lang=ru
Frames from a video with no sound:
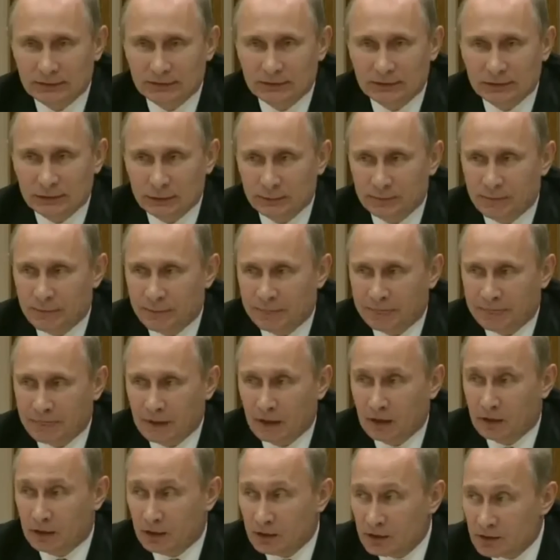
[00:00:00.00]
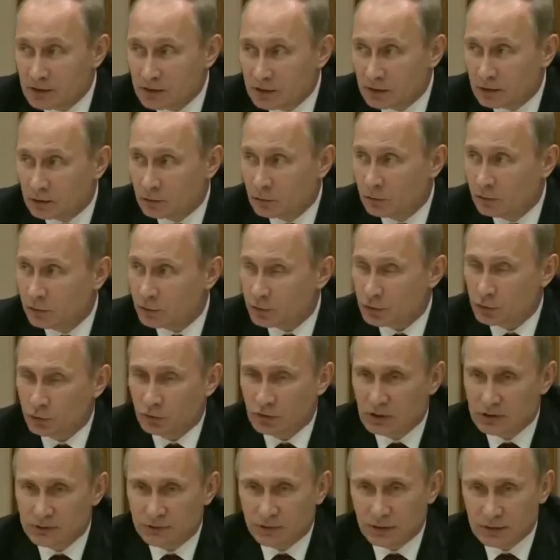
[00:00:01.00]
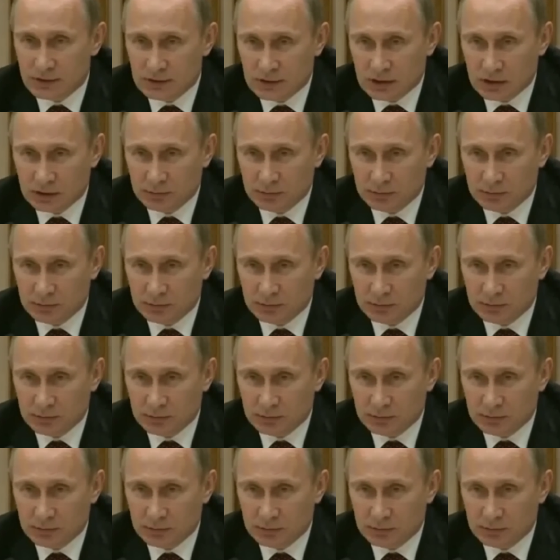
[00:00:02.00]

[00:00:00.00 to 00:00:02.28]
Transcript: Это Индия. Только что у нас в